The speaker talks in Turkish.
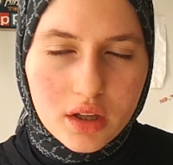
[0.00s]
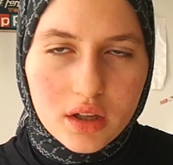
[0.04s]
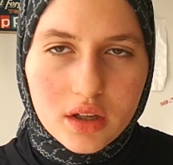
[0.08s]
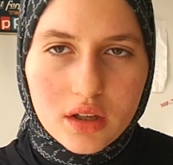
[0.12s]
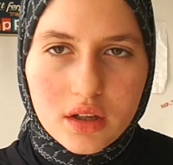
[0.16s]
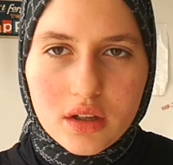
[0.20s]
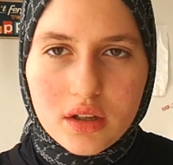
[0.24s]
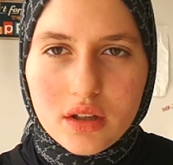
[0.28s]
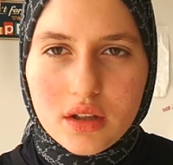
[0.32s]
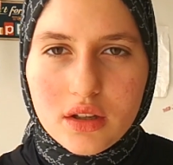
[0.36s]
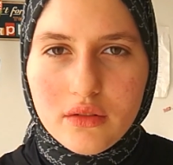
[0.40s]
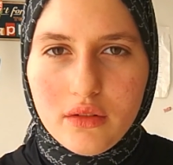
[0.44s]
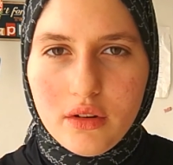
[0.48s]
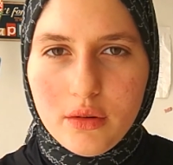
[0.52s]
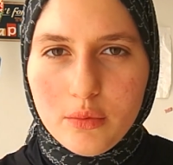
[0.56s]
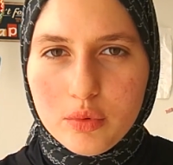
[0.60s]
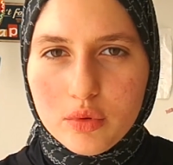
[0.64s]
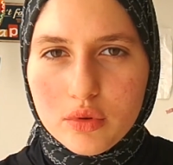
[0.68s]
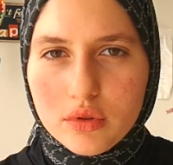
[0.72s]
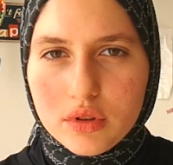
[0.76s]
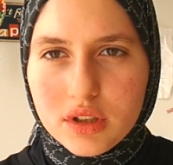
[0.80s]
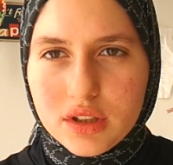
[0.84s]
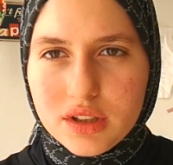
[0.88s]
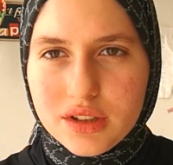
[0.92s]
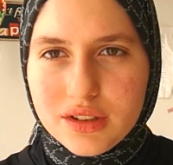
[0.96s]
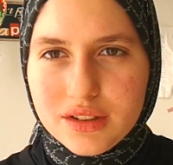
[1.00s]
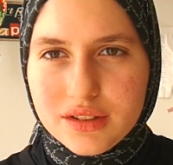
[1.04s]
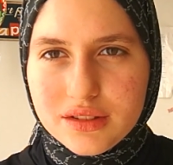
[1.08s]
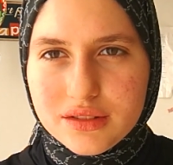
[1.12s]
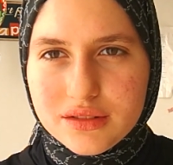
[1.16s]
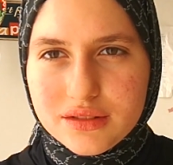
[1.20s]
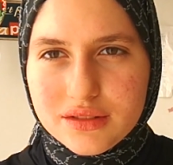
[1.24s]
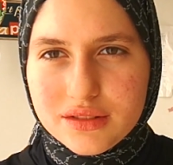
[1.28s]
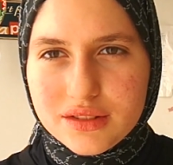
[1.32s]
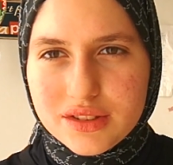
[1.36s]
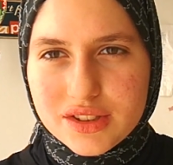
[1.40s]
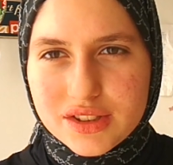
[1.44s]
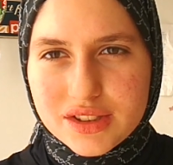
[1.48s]
Ee, ve burada
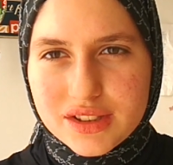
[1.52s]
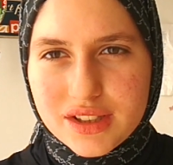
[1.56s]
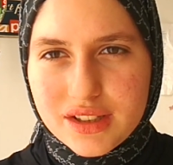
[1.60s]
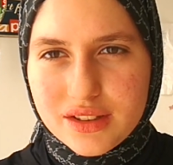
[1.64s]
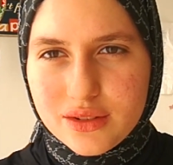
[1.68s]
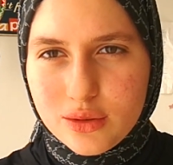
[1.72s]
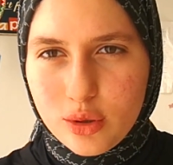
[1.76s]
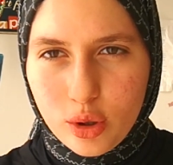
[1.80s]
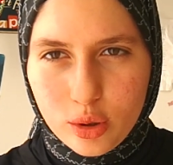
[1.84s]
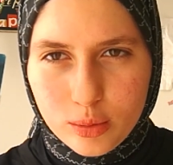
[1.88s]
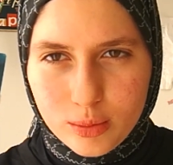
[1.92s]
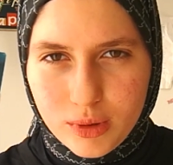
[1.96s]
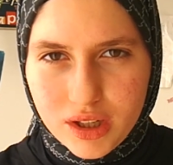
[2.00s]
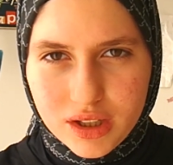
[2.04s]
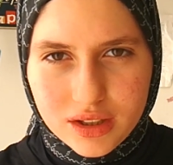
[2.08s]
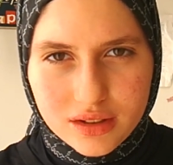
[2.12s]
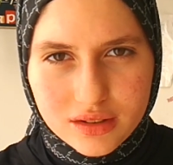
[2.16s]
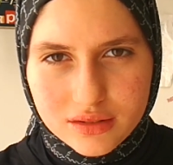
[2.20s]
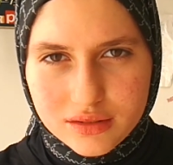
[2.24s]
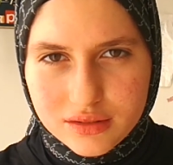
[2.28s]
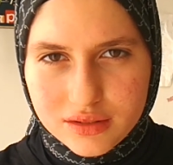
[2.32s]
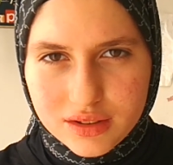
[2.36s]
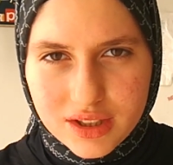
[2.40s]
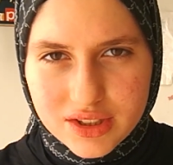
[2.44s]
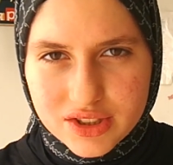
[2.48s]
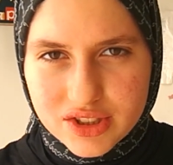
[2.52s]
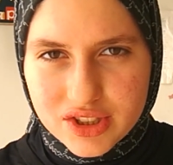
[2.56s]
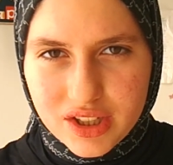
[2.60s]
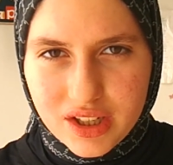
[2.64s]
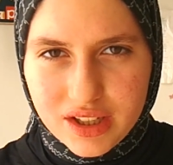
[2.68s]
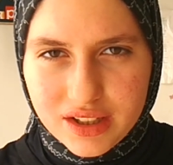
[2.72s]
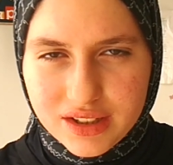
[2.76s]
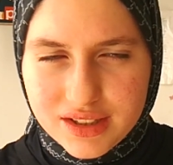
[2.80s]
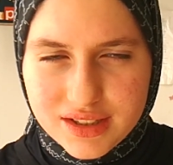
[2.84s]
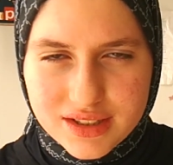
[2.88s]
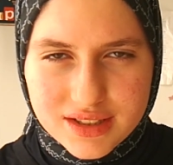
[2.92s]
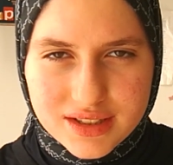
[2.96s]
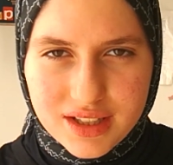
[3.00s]
işte normal
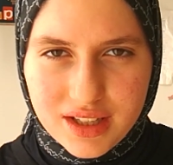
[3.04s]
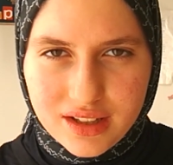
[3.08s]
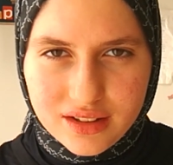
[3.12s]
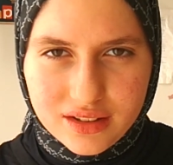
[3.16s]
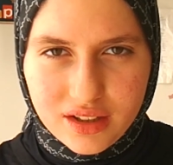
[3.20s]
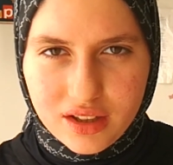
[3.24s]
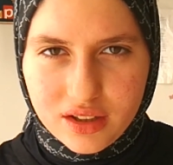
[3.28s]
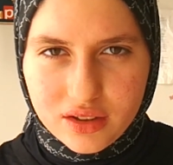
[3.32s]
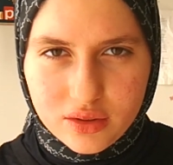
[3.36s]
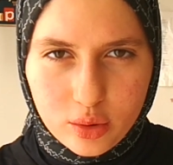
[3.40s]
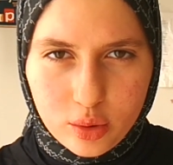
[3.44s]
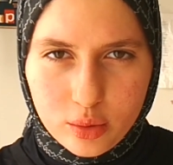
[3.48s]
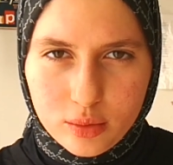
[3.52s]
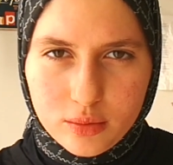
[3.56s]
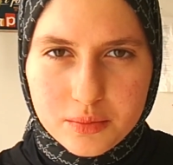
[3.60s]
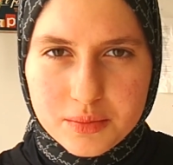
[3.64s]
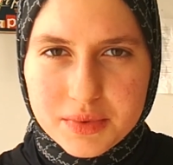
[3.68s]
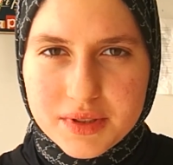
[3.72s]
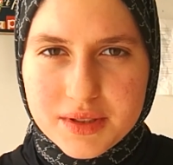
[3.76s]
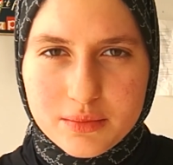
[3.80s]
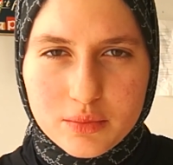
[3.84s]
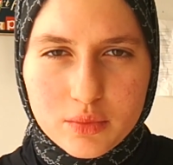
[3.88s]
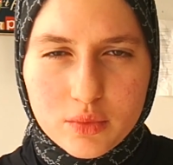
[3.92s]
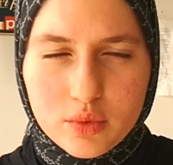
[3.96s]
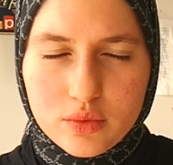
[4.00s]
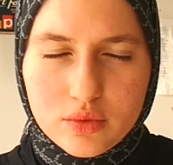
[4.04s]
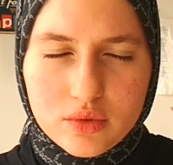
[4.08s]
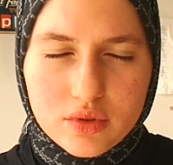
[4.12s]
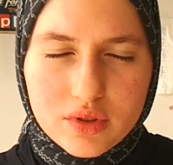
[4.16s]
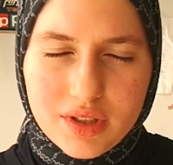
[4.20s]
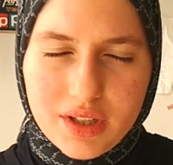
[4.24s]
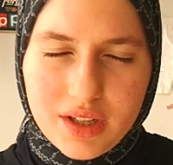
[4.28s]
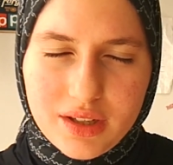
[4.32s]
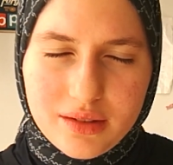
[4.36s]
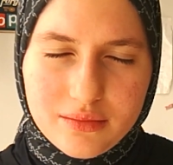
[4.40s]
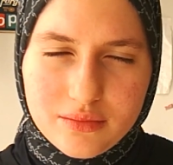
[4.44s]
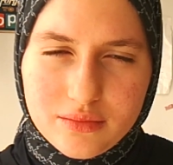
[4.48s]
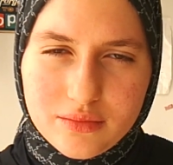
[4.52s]
yaşayan insanlar, normal, bizim
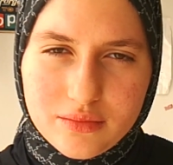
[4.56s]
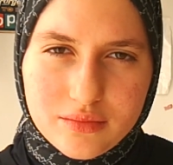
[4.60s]
şey